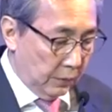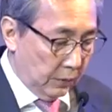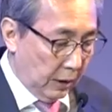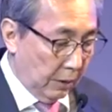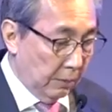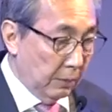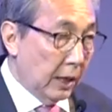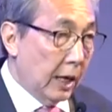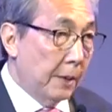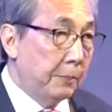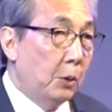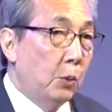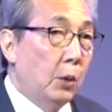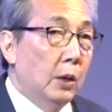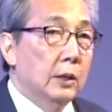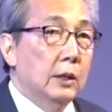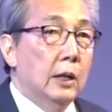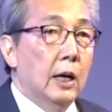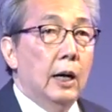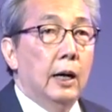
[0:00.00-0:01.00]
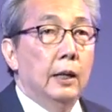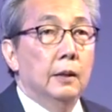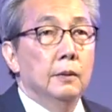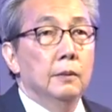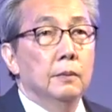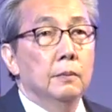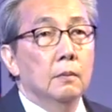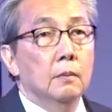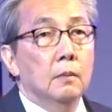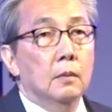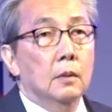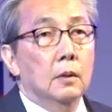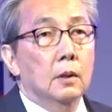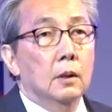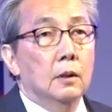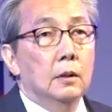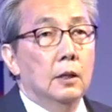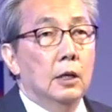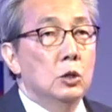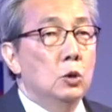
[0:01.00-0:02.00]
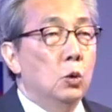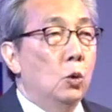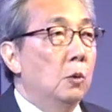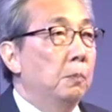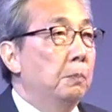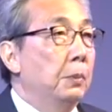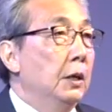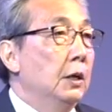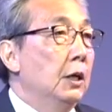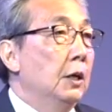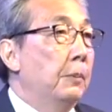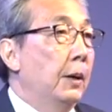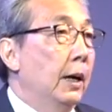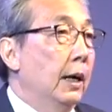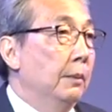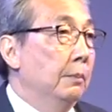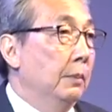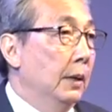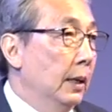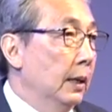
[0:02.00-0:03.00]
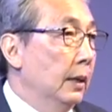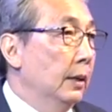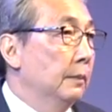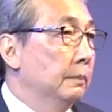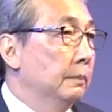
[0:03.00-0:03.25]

ทำลายประวัติการในช่วงปีที่ผ่านมา